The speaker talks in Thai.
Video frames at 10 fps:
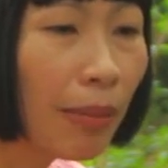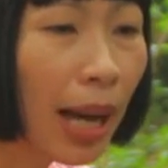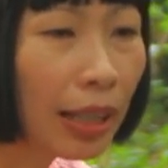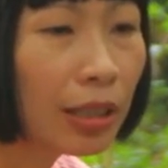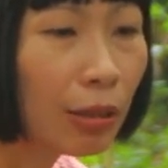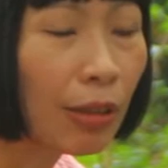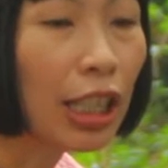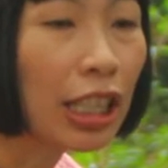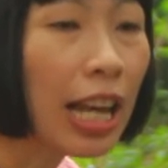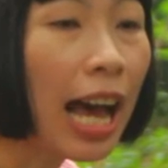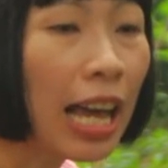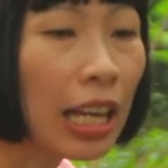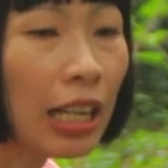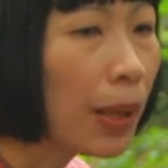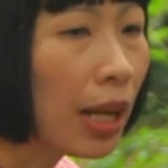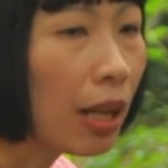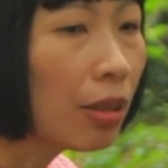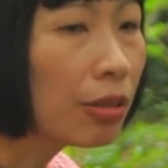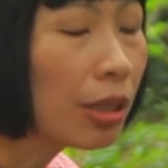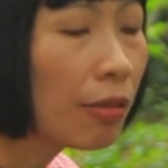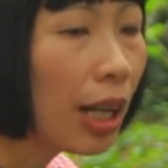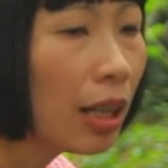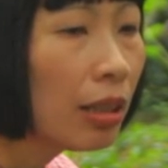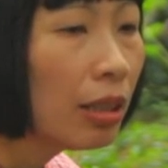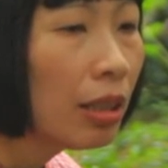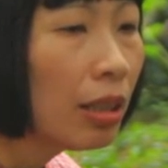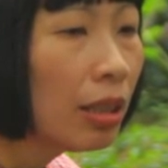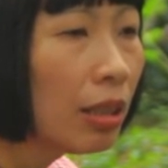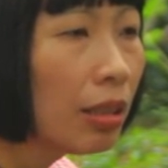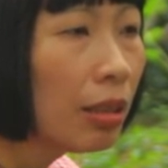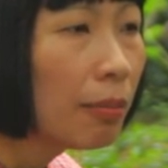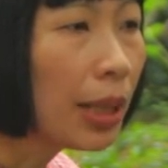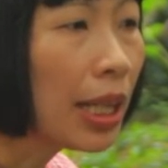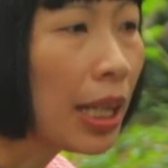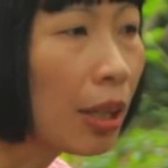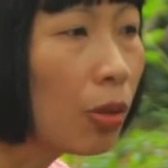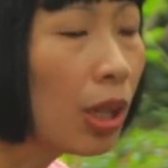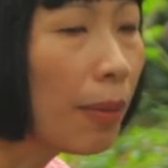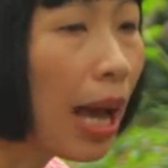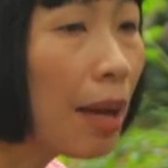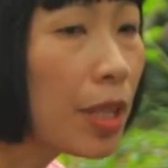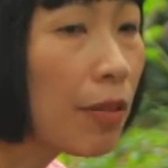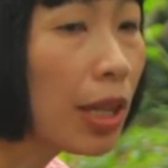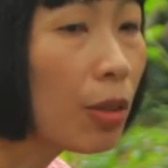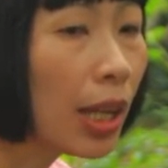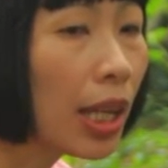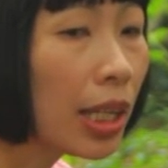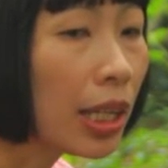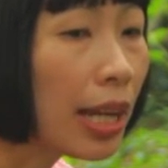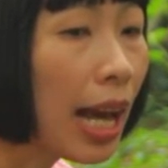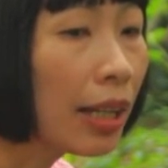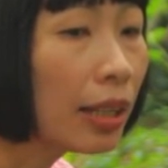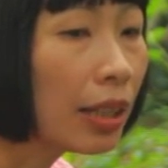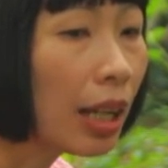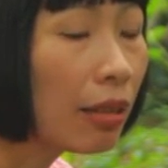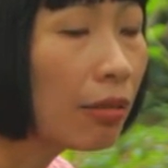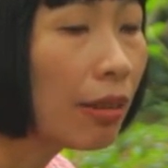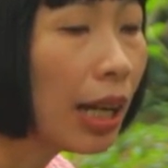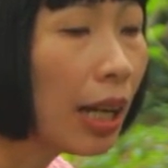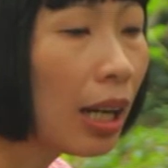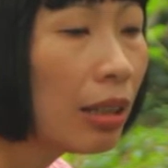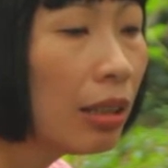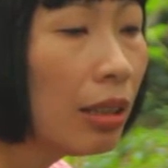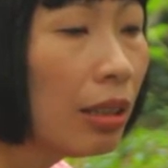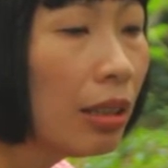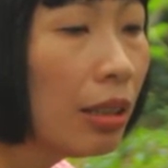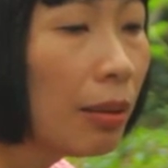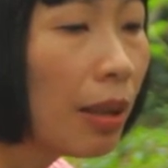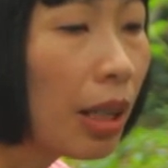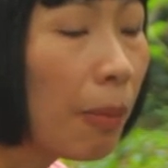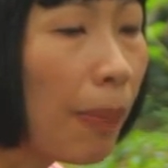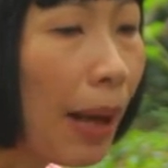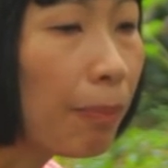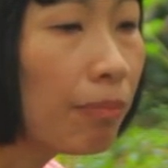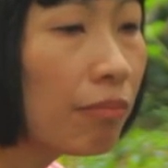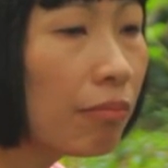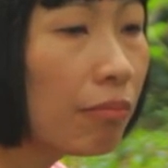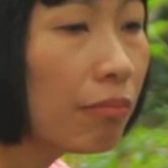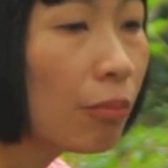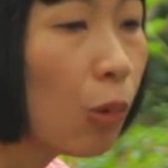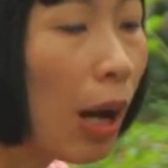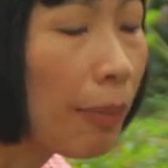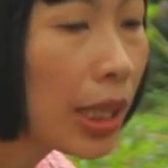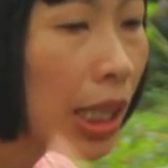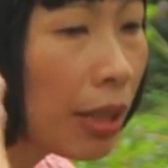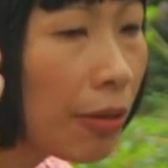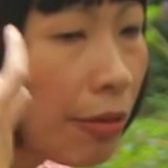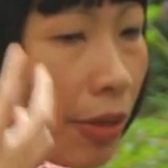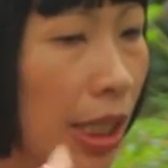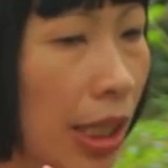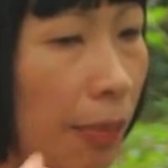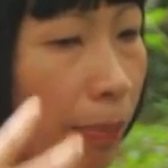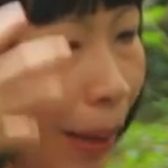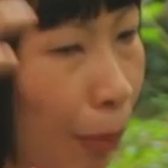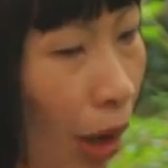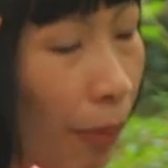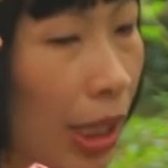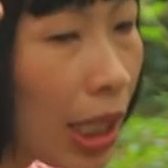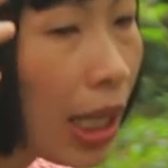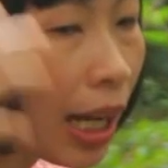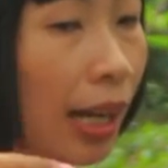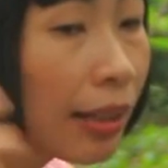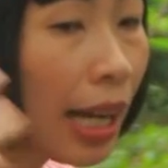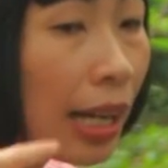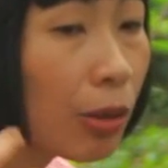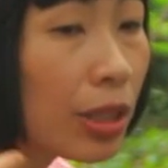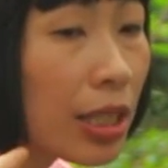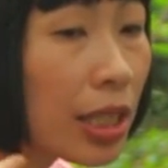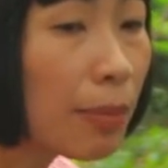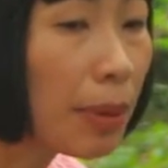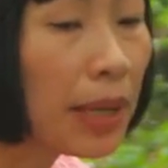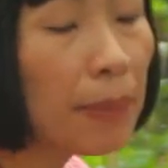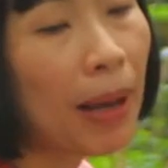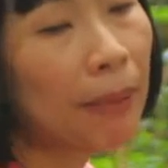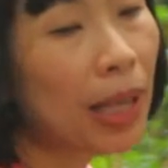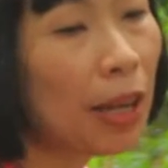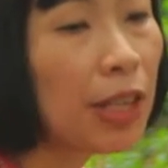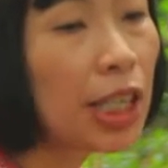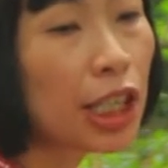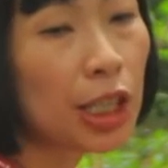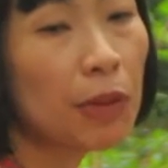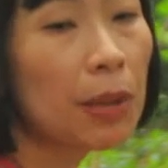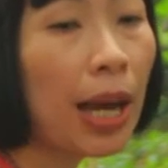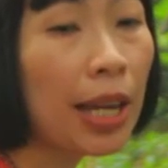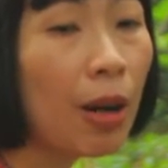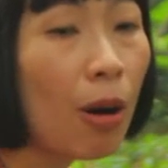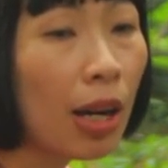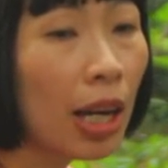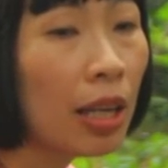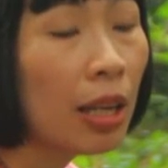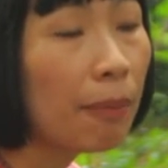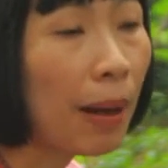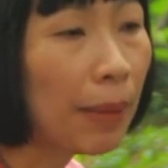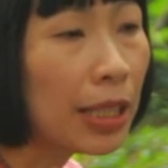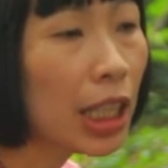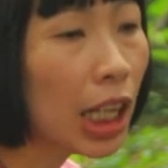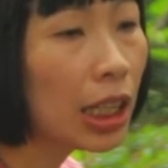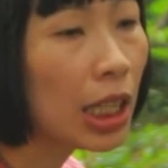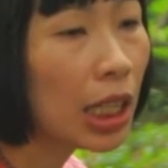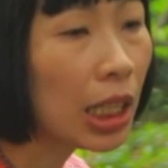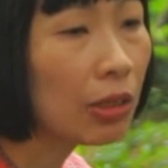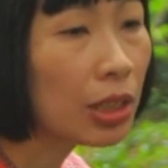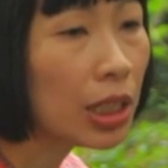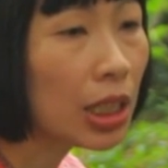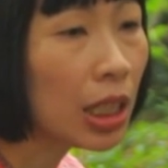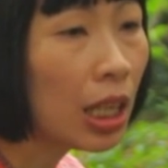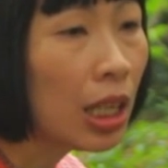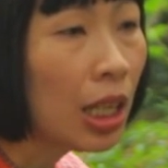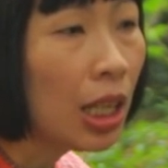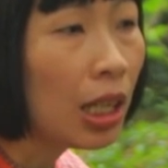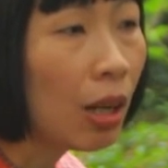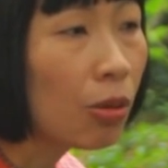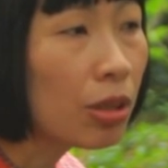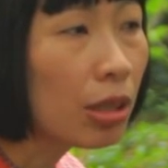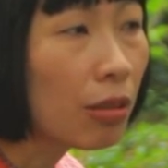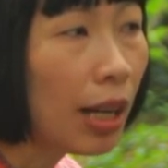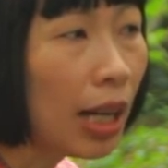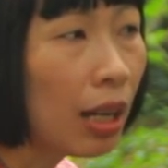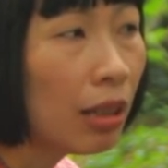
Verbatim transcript: มาถึงวันนี้ได้ เปลี่ยนแล้วรู้สึกว่า มันเห็นคุณภาพชีวิตตัวเองอีกด้านหนึ่งอ่ะ ว่า พอเราปรับความคิดวิธีปรับความคิดข้างในเราจริง ๆ มันไม่ได้ปรับแค่วิถีชีวิตภายนอกไง ปรับทัศนคติเราจริงๆ เนี่ย เรารู้สึกว่า